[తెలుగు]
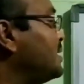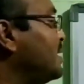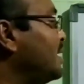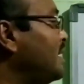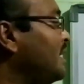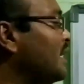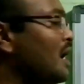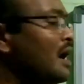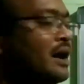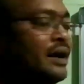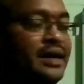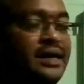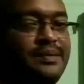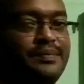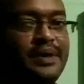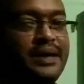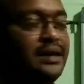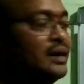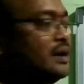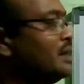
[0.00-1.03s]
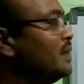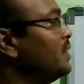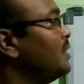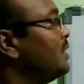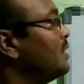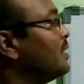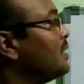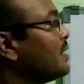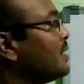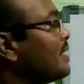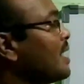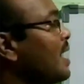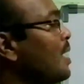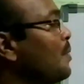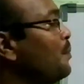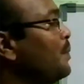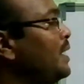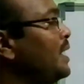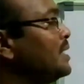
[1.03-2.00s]
అరేంజ్మెంట్ అని
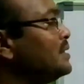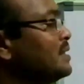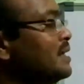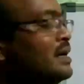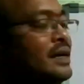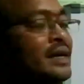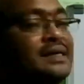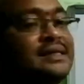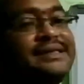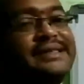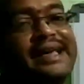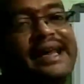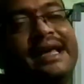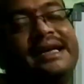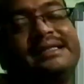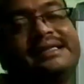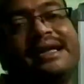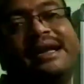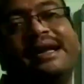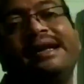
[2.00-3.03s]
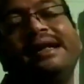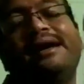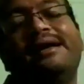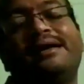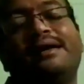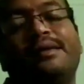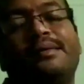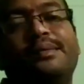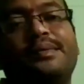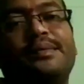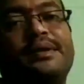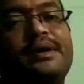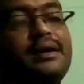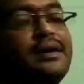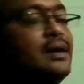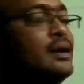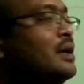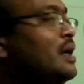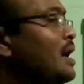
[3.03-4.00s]
కాంబినేషన్ అంటే సెలెక్షన్ అని అంటాం అనమాట
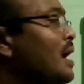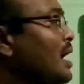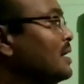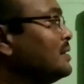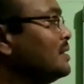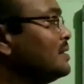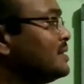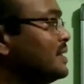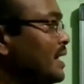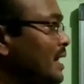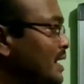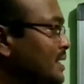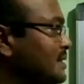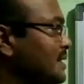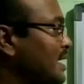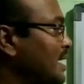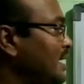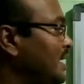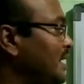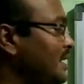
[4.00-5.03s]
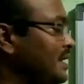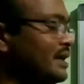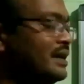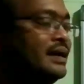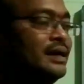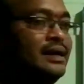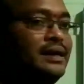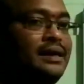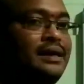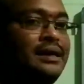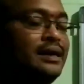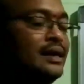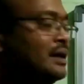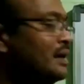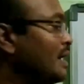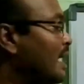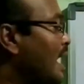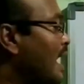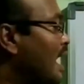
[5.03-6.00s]
అసలు సెలెక్షన్ అంటే ఏంటి
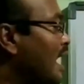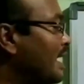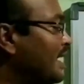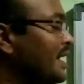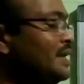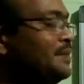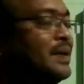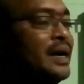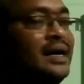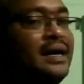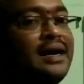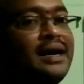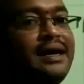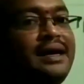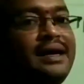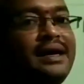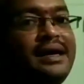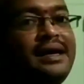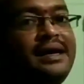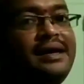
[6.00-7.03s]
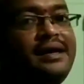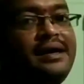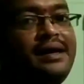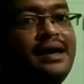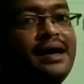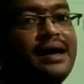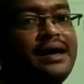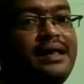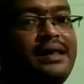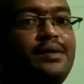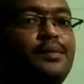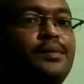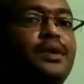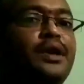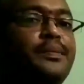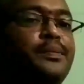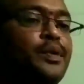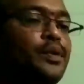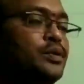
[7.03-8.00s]
అరేంజ్మెంట్ అంటే ఏంటి అనేది ఇప్పుడు
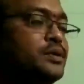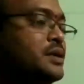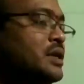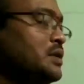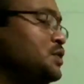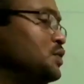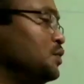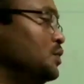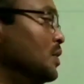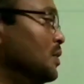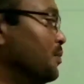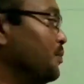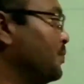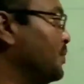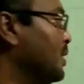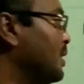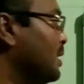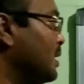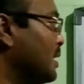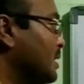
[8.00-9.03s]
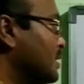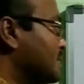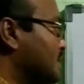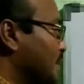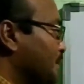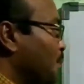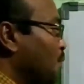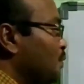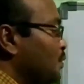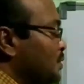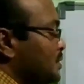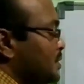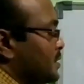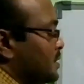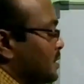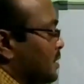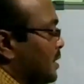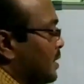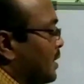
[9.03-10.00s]
ఒకసారి చూద్దాం సపోజ్
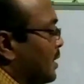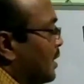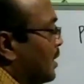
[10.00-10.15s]
మన